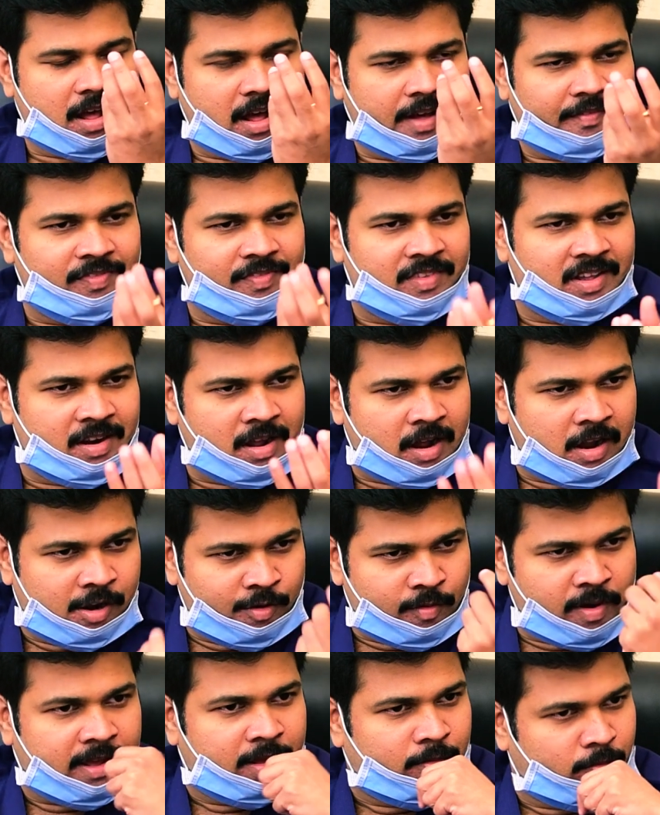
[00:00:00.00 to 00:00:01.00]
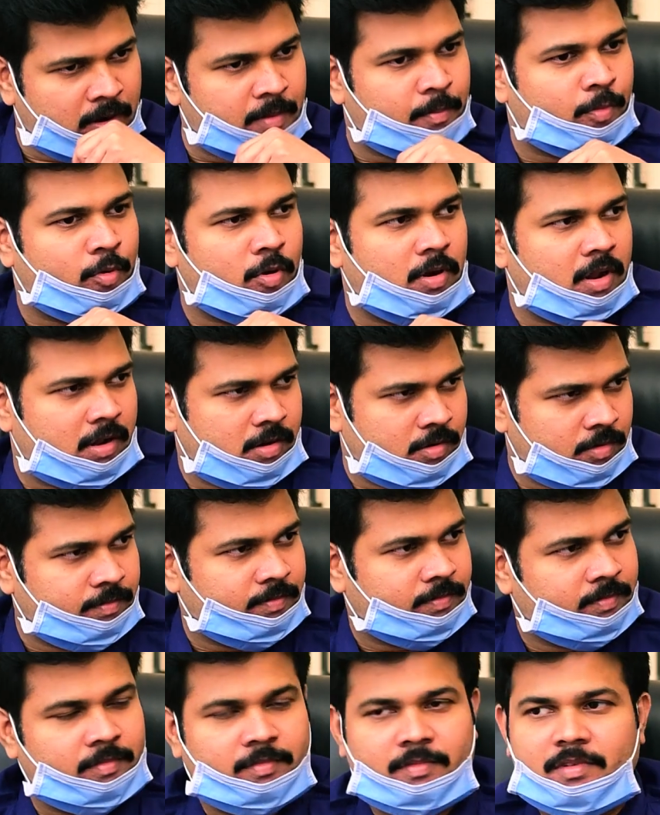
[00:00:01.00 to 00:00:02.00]
அந்த நாலுவாய் உள்ளே போனாலும்
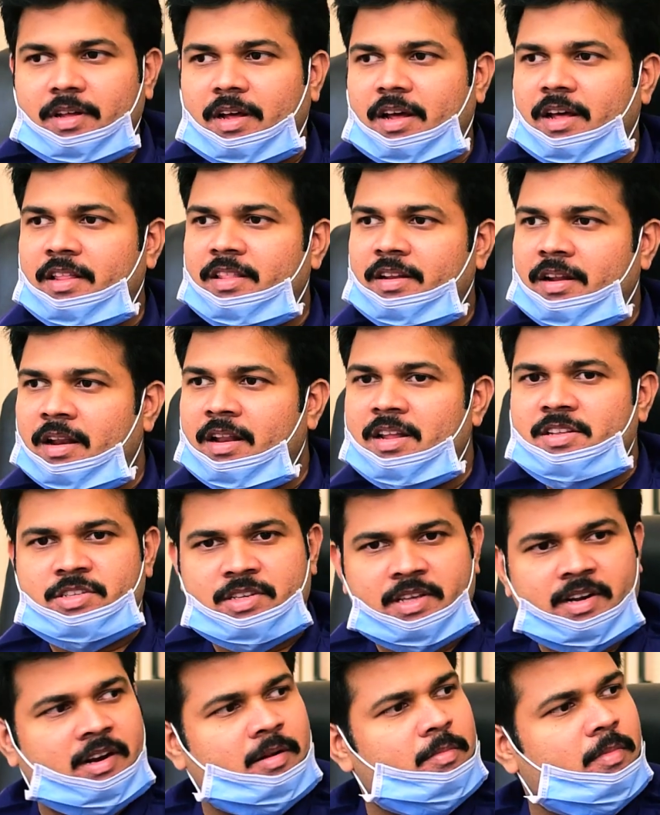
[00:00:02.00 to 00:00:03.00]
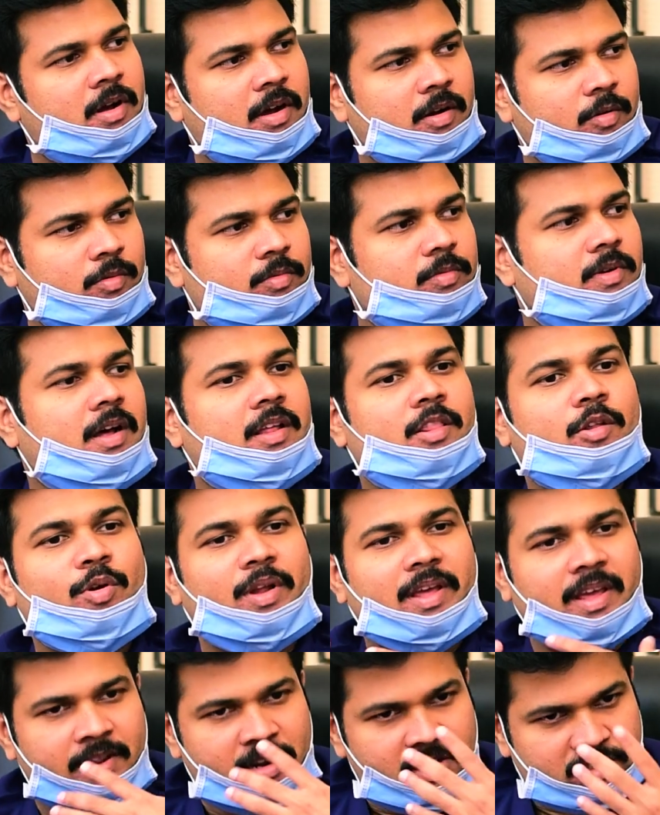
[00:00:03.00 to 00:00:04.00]
அது நல்ல ஜீரணமாகும்
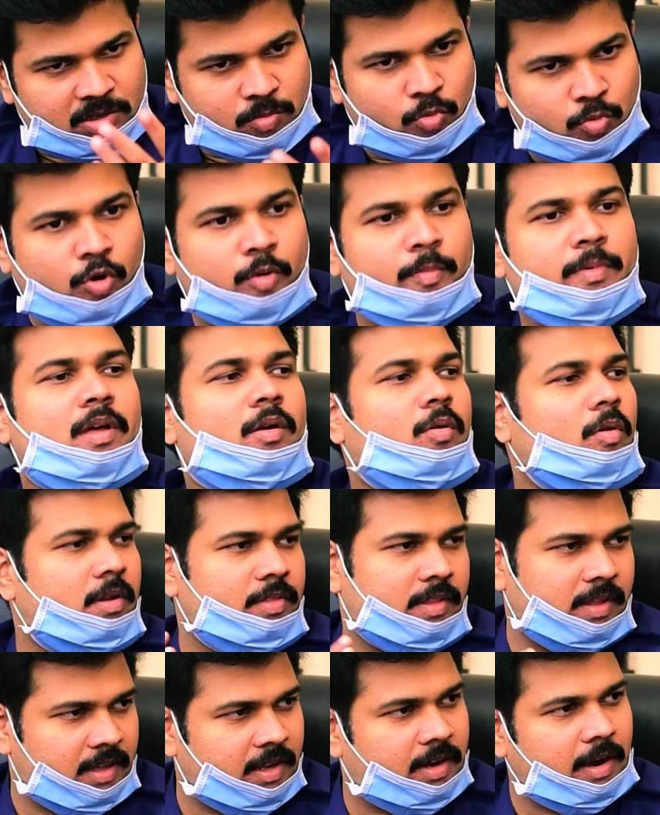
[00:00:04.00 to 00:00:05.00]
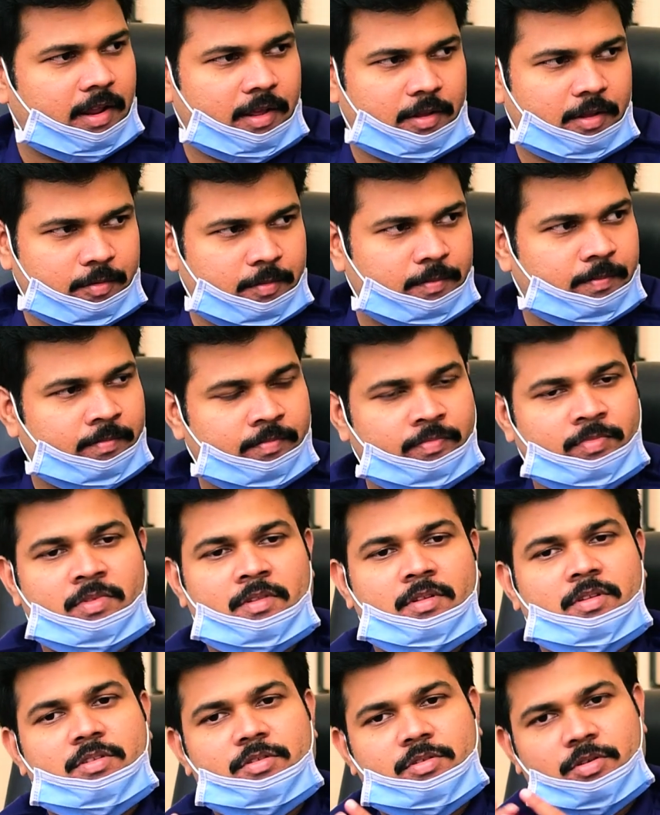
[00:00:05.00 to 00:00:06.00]
அதனோட எனர்ஜி முழுமையாக குழந்தைக்கு கிடைக்கும்
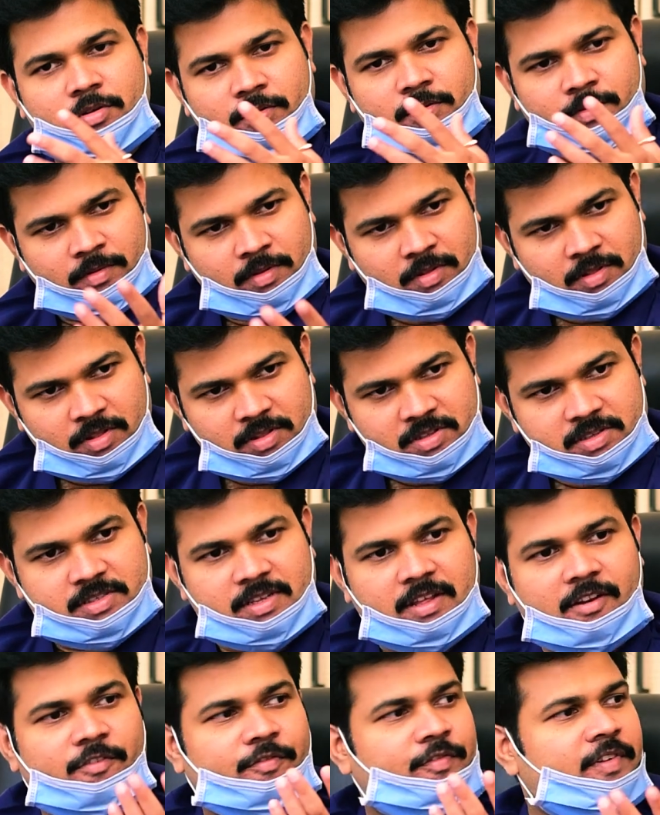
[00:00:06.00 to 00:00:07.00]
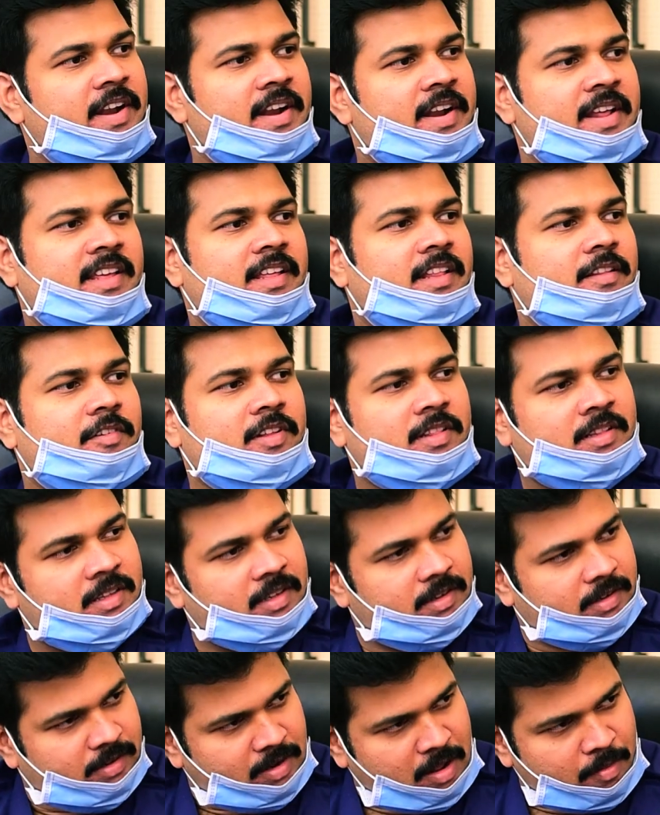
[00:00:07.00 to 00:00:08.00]
ஸோ செல்ஃப் ஃபீடிங் வந்து
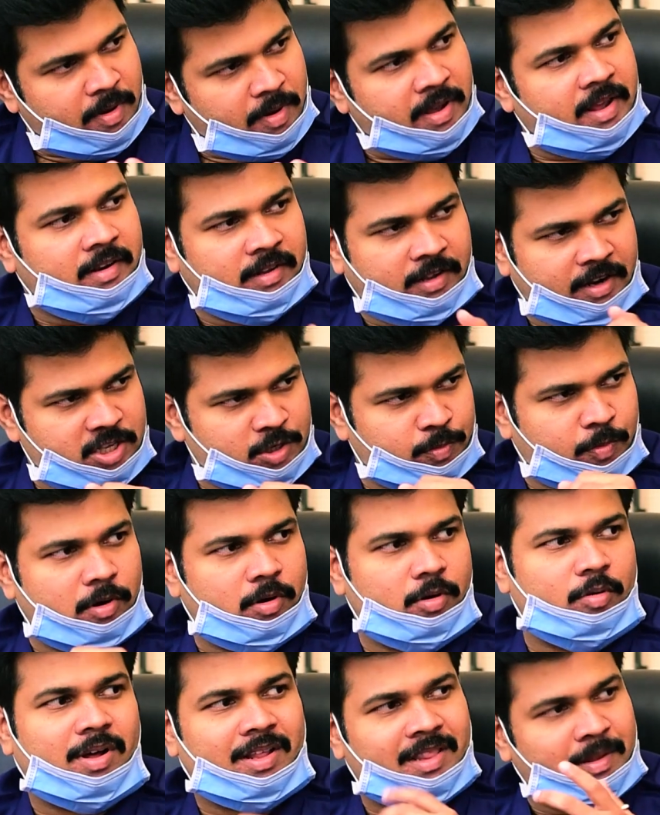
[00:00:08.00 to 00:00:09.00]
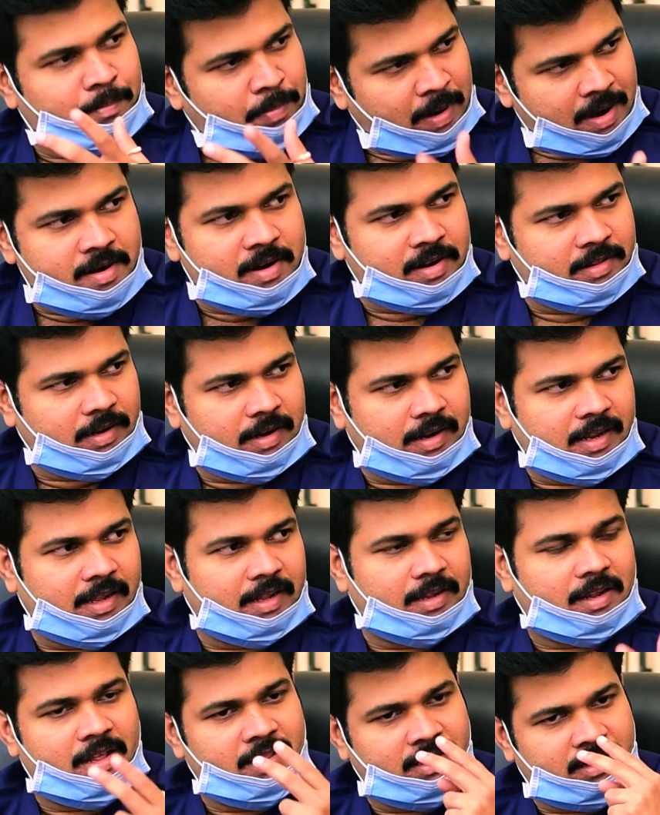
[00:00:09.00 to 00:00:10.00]
நம்ம என்கரேஜ் பண்ணணும் அதை பண்ணுறதில்ல
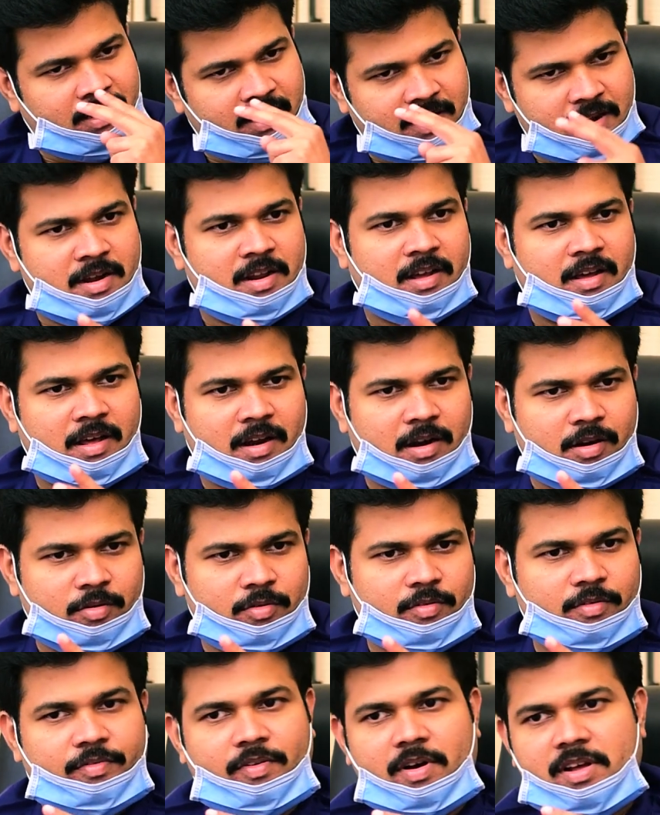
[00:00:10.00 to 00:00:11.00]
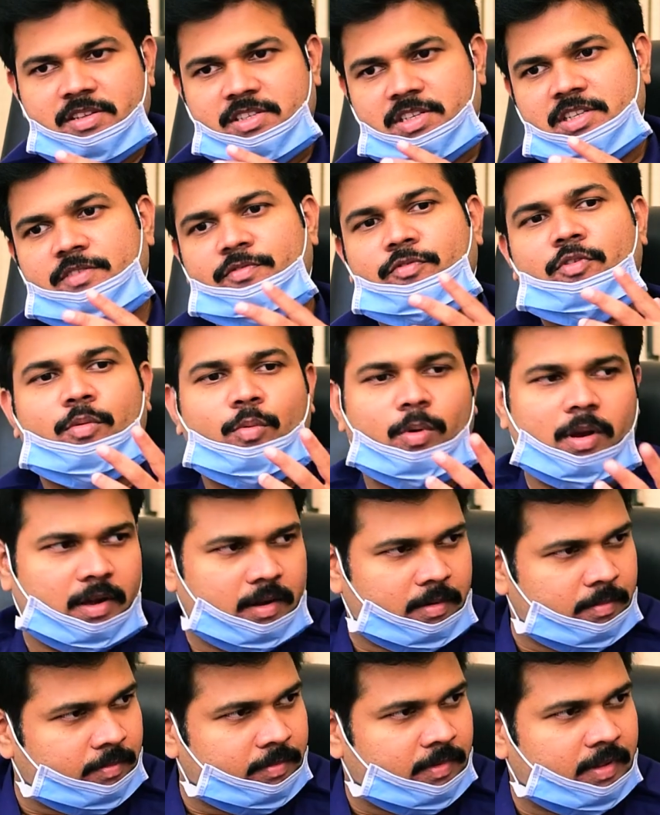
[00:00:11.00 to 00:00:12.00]
அதுக்கு ரெண்டு காரணம் ஃபாஸ்ட் ஃபுட்
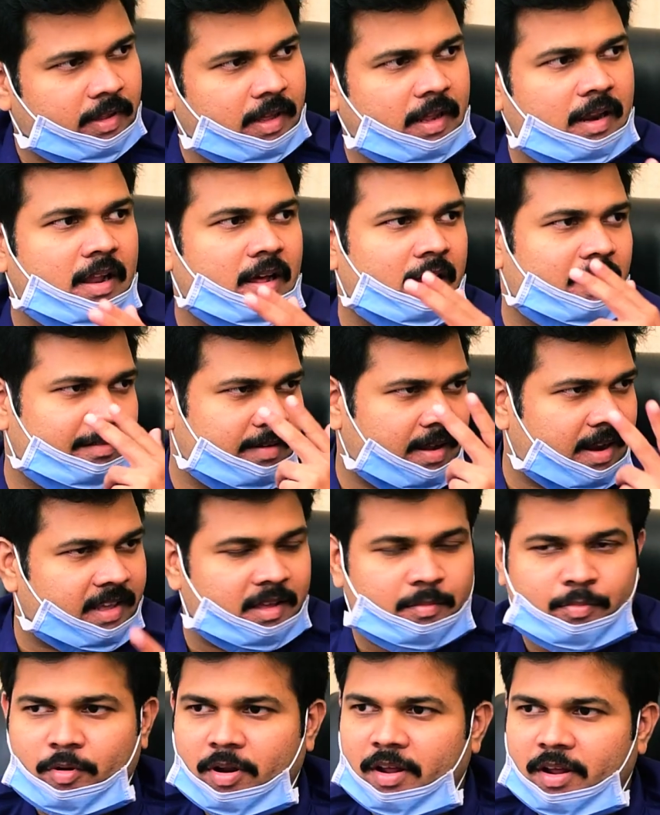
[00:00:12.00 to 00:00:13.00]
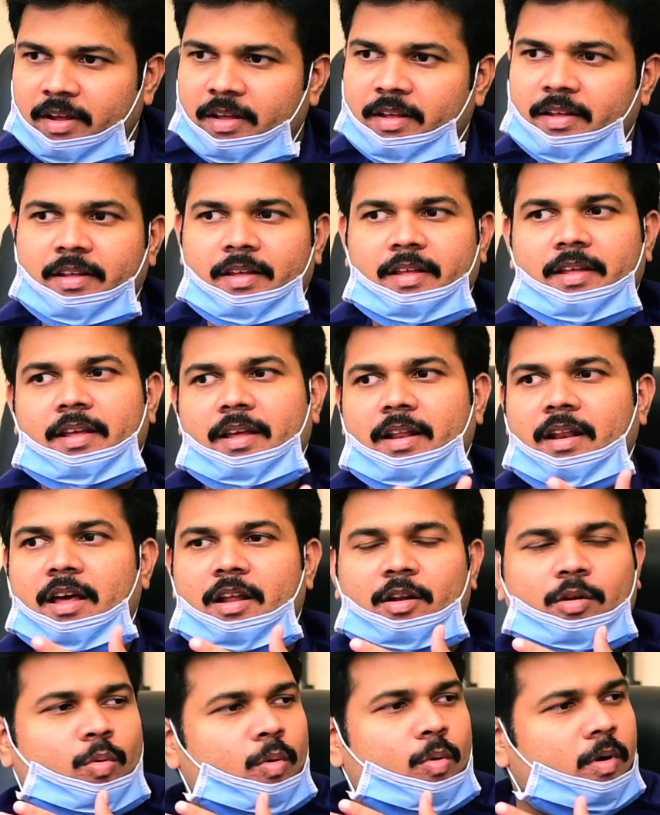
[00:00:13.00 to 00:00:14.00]
உலகம் எல்லாரும் வேலைக்கு போகிறாங்க
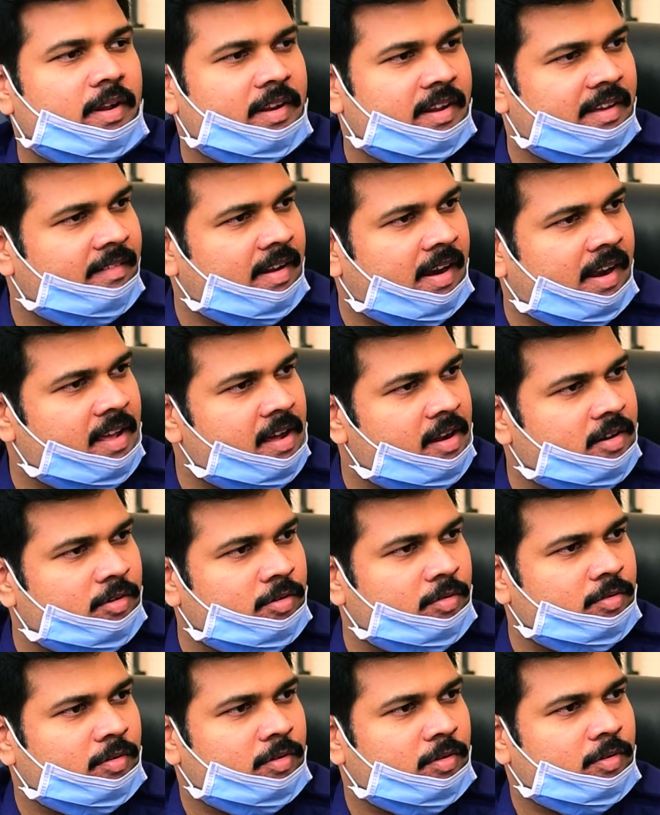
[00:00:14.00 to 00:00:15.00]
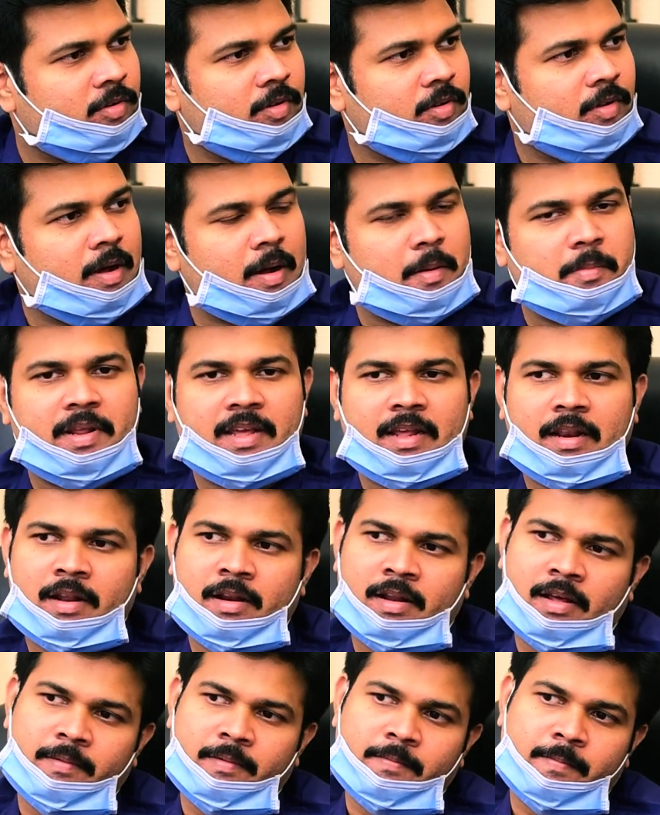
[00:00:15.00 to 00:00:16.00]
எல்லாருக்கும் உடனே வேலையாகணும் அப்படி
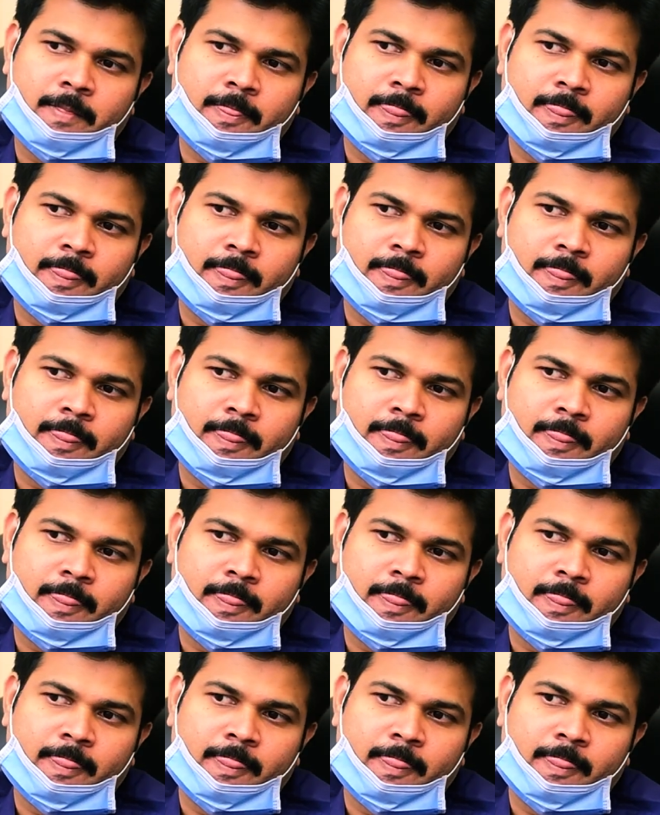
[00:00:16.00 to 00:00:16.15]
இல்லைன்னா